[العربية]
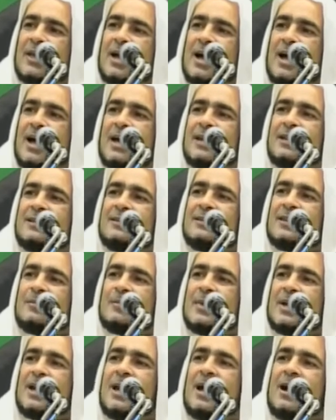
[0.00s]
حدث
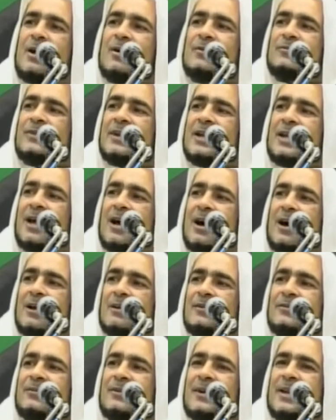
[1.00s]
بلاء في
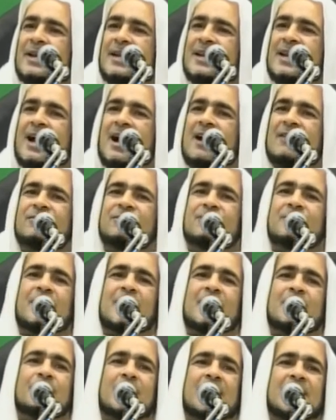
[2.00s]
الأرض فإن
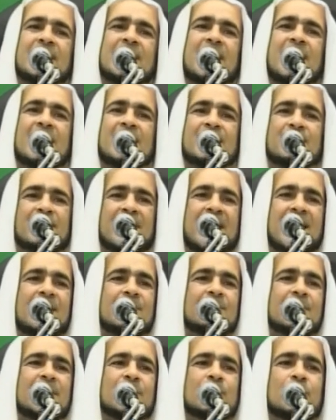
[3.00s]
أفضل مكان
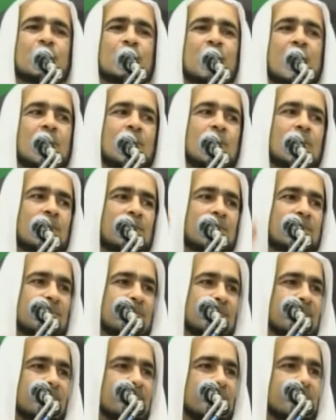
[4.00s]
مأمن هو قم
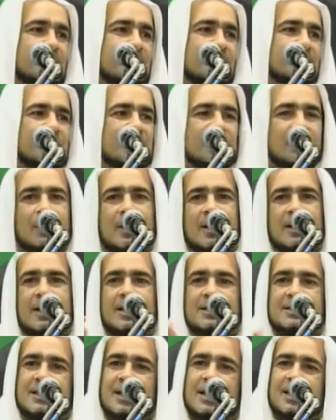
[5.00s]
في
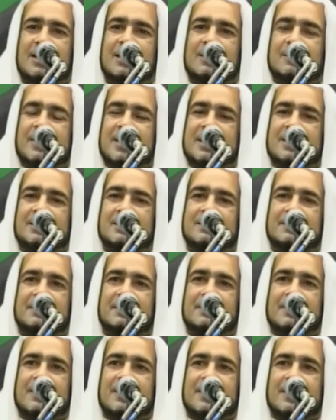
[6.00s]
روايات أهل البيت
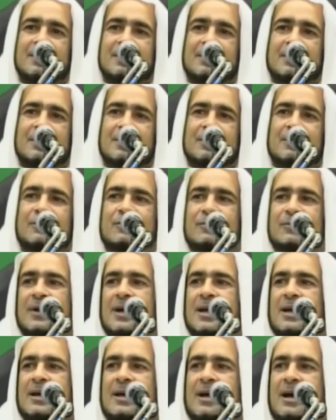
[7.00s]

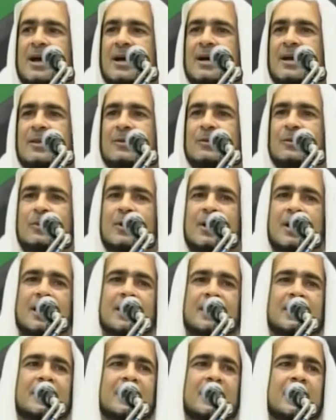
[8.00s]
فأخذوها
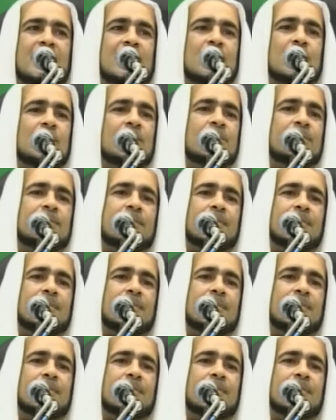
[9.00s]
إلى قم